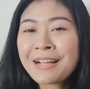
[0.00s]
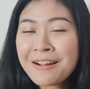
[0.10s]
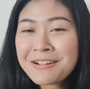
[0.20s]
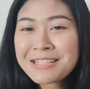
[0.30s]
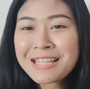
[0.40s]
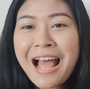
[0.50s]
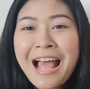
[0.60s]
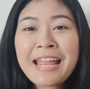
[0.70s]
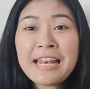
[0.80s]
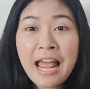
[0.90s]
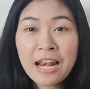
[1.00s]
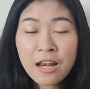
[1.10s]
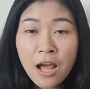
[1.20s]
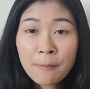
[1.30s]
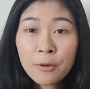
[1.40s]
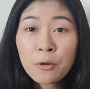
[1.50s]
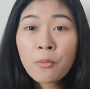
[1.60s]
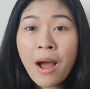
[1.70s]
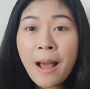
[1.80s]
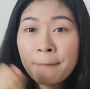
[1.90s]
เข้าใจและเริ่มรู้
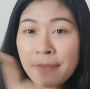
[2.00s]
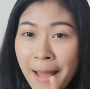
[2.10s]
ความ